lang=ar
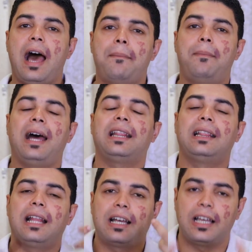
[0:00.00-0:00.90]

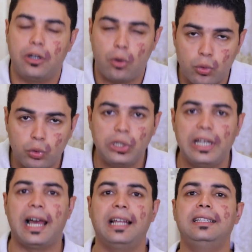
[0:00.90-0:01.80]
هبعت لك العروض
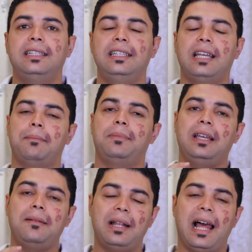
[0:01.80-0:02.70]
اللي عندي
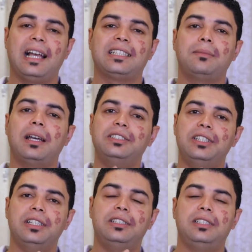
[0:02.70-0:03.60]
بيعمل حاجه اسمها
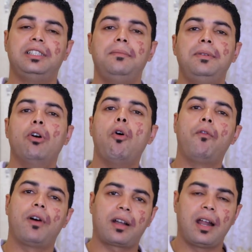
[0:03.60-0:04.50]
دي اتش سي بي
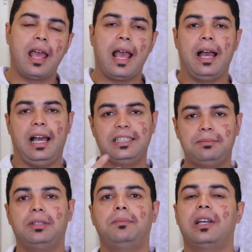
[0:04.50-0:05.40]
اوفر
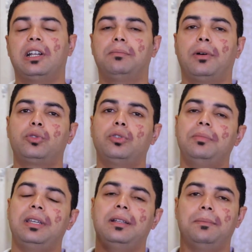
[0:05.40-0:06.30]
حزمه بيانات برضو
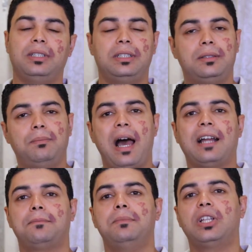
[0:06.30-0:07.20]

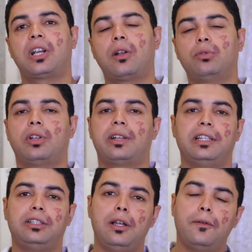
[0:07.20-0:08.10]
بتتبعت من الراوتر
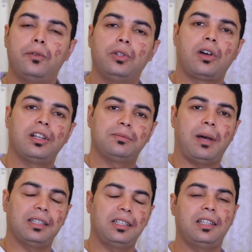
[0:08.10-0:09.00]
للتليفون الخاص
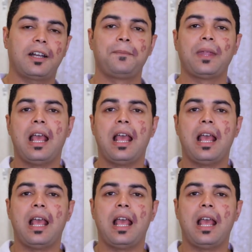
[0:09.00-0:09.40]
بحضرتك